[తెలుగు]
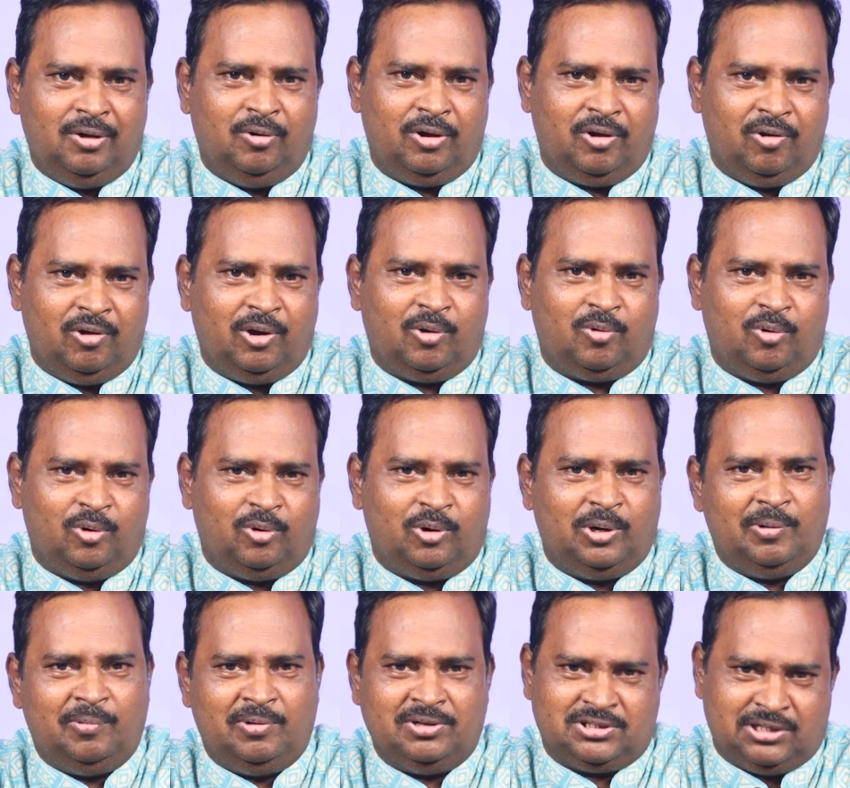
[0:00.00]
ఒకవేళ
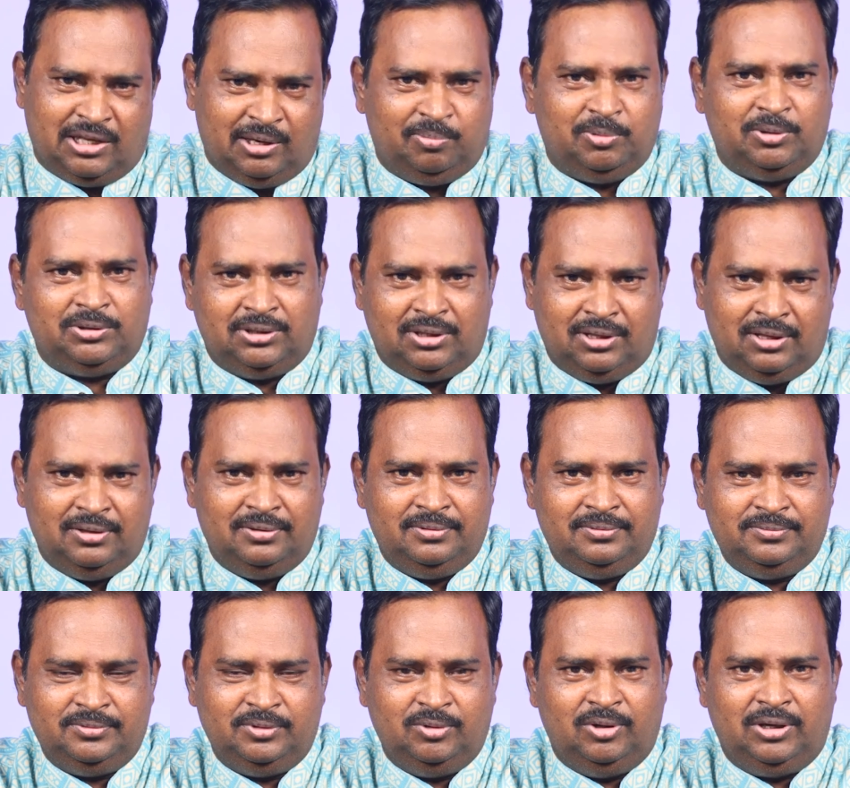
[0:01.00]
కోరుకున్నాం అది సరిపోతుందా
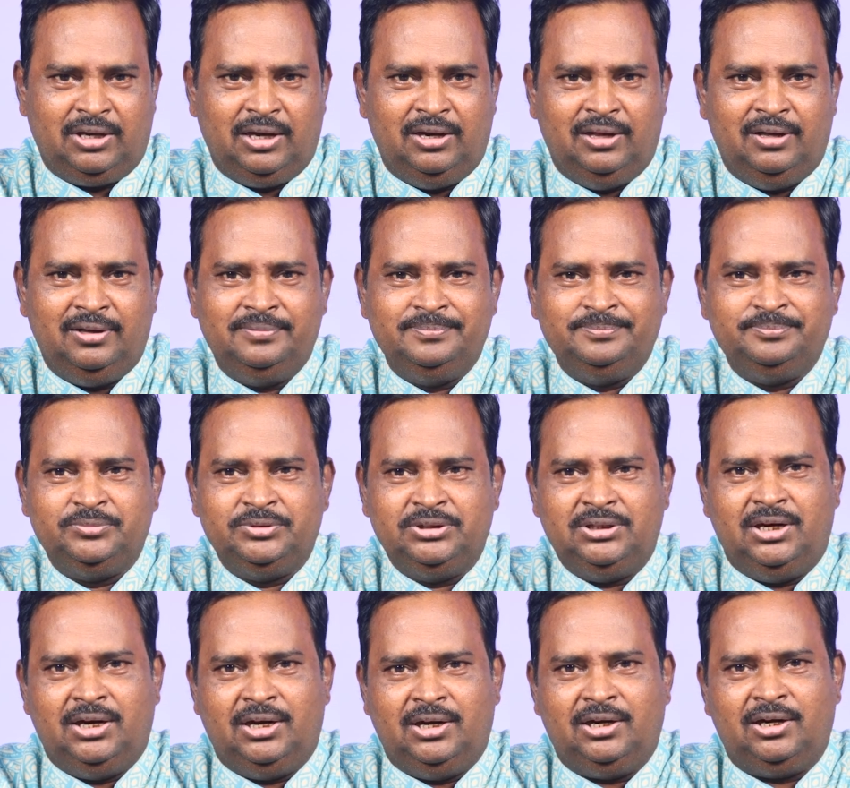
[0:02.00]
ఓకేనా
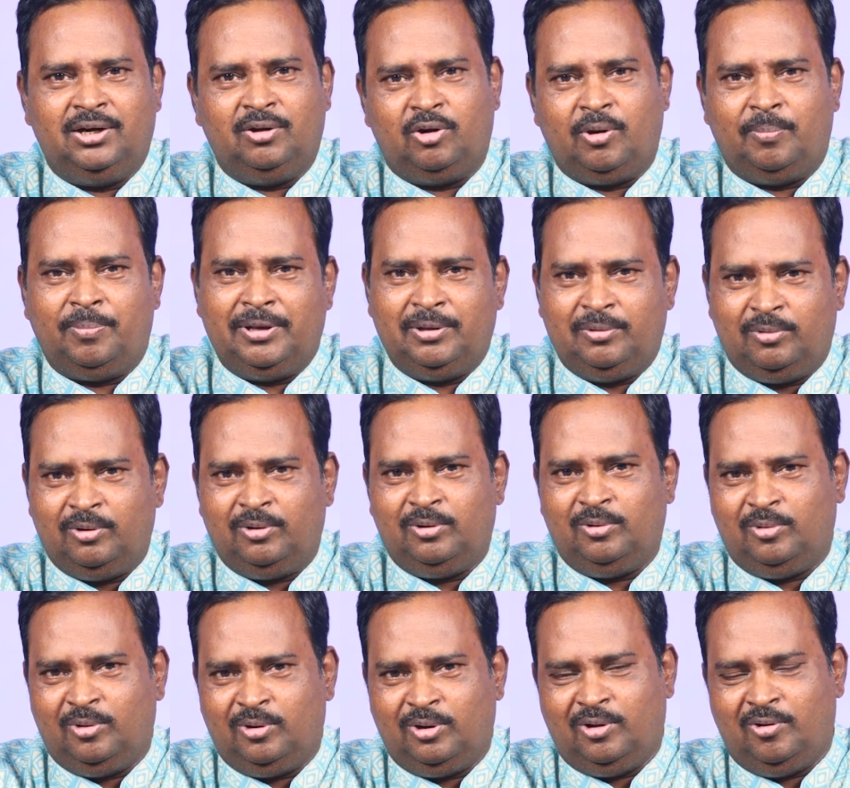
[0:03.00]
లేదంటే ఒక పది
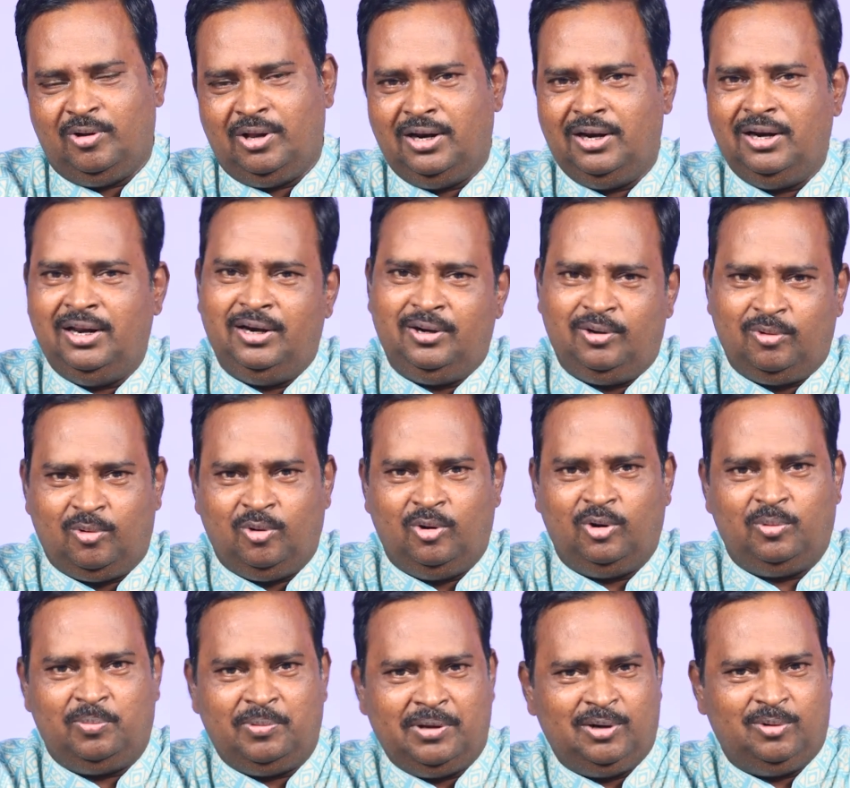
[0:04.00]
కోట్లు కోరుకోవాలా లేదంటే ఒక
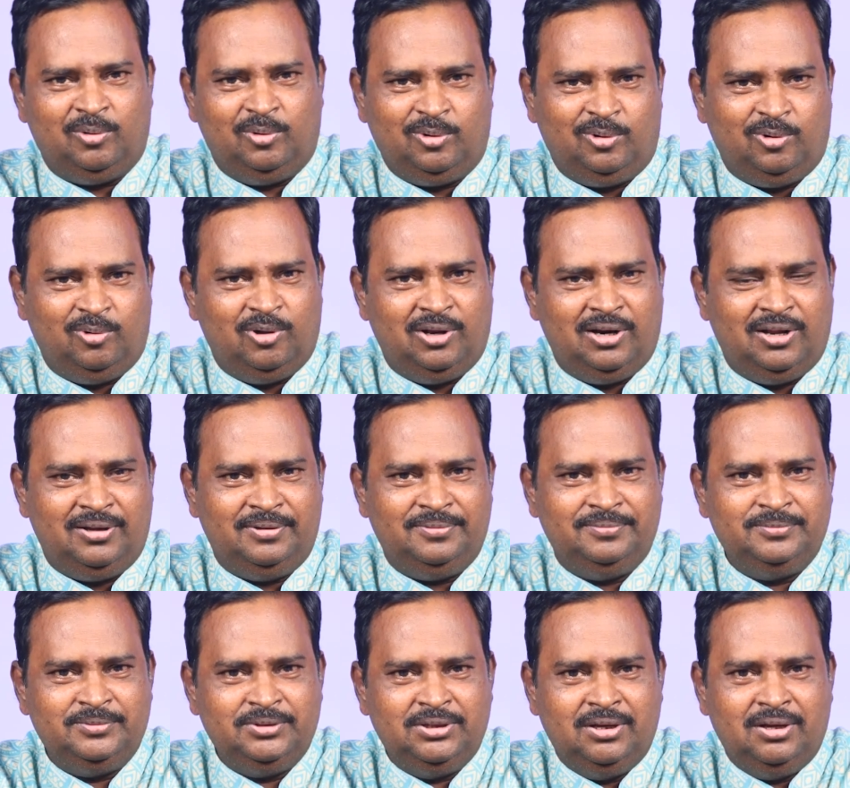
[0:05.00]
కోటి రూపాయలు కోరుకోవాలా
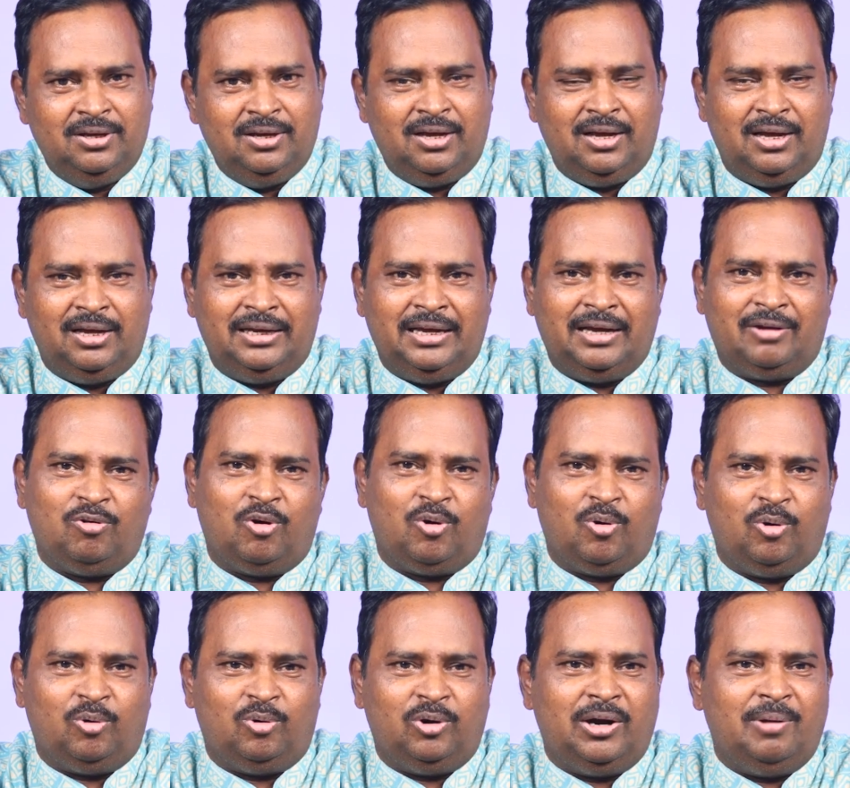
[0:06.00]
ఎక్కువ
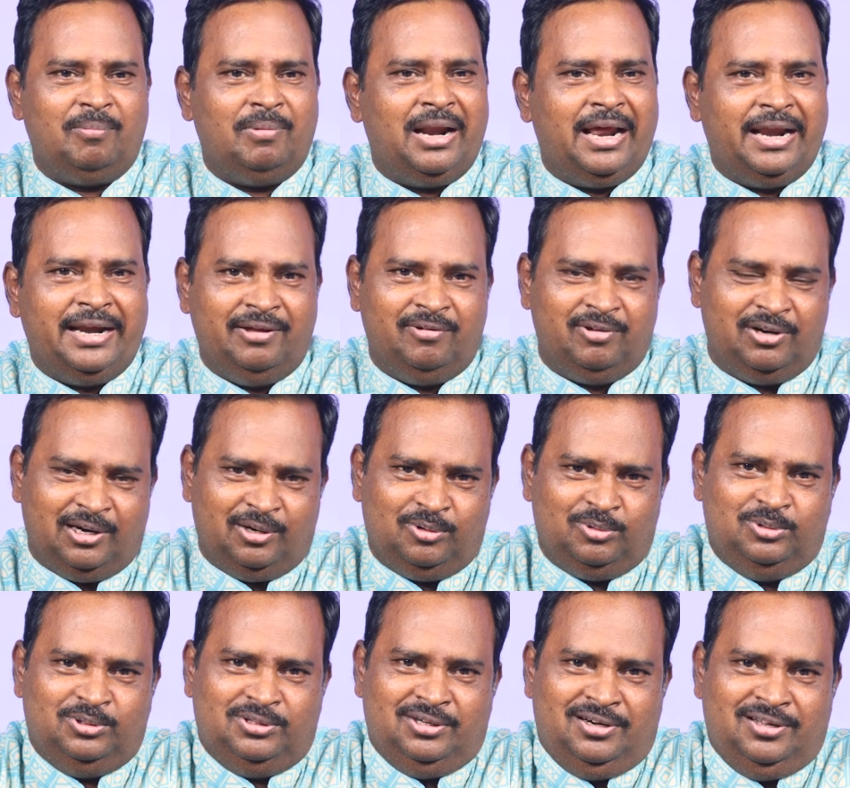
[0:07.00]
కోరుకుంటే మళ్ళీ ఆయన ఏమన్నా
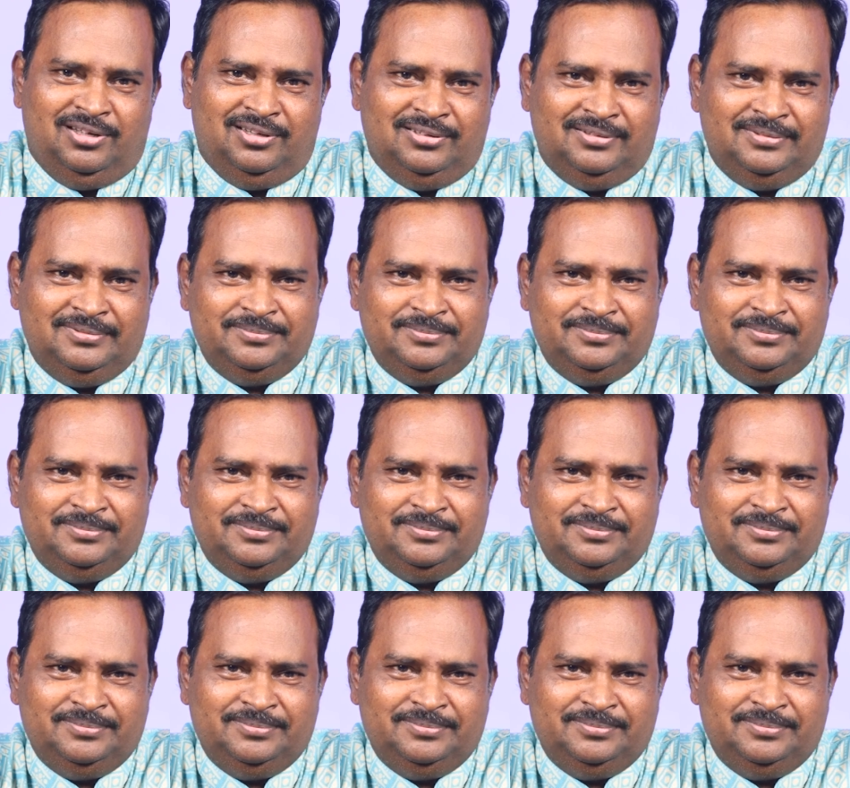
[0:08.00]
అనుకుంటాడా